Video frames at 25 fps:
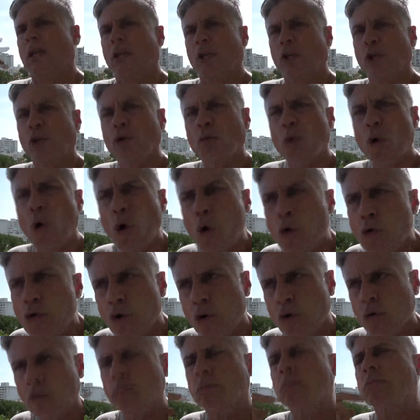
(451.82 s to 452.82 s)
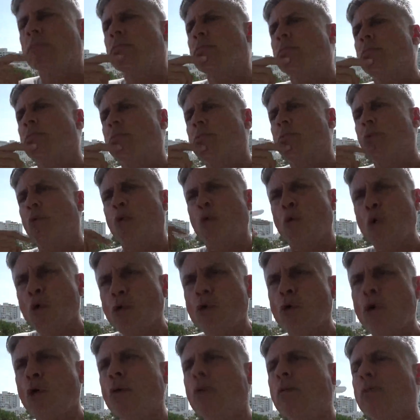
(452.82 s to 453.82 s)
Y hubo uno,
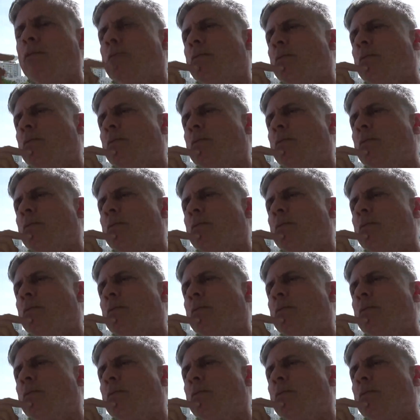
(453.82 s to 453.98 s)
uno,